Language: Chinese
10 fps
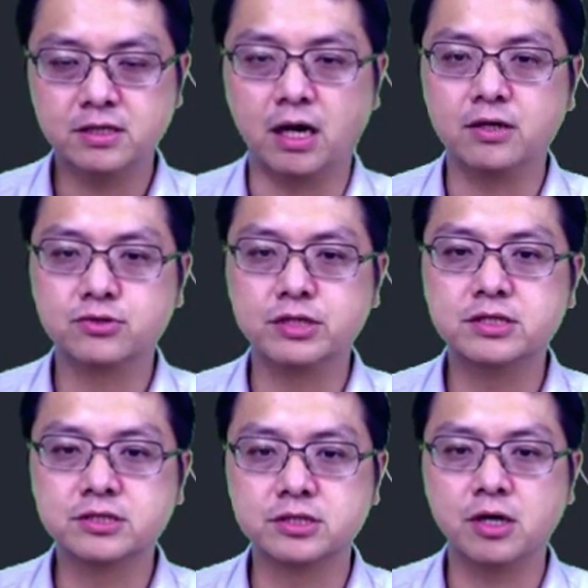好，所以
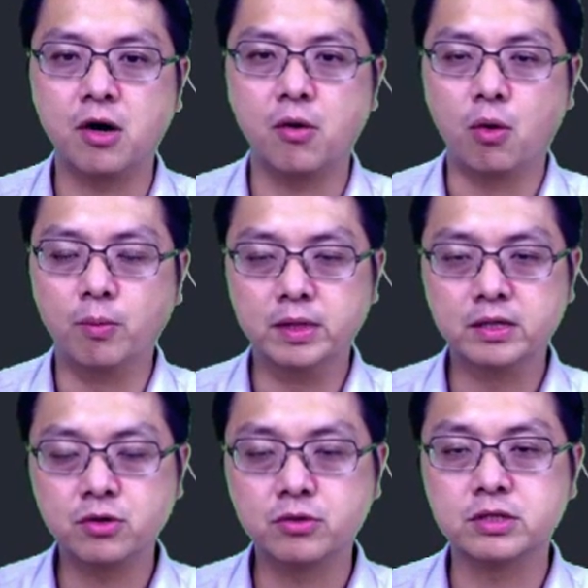这时候我们
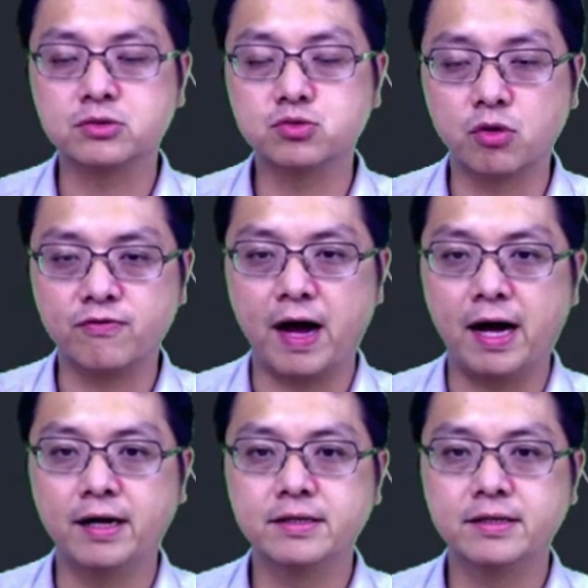能用的做法。